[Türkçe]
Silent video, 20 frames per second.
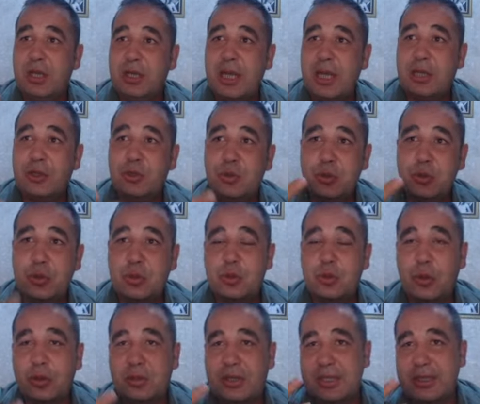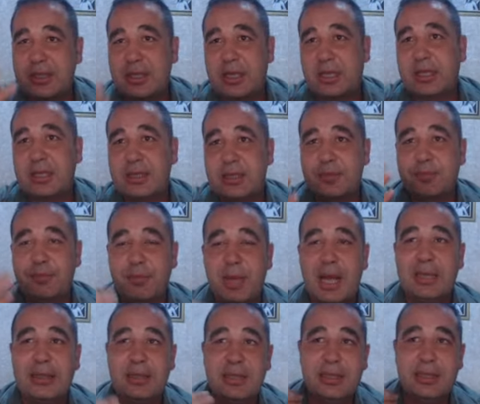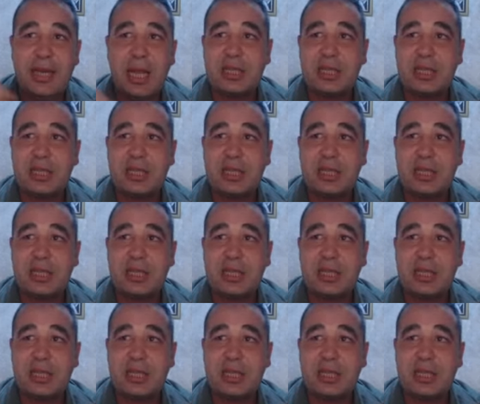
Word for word: Yani 103.8 bandının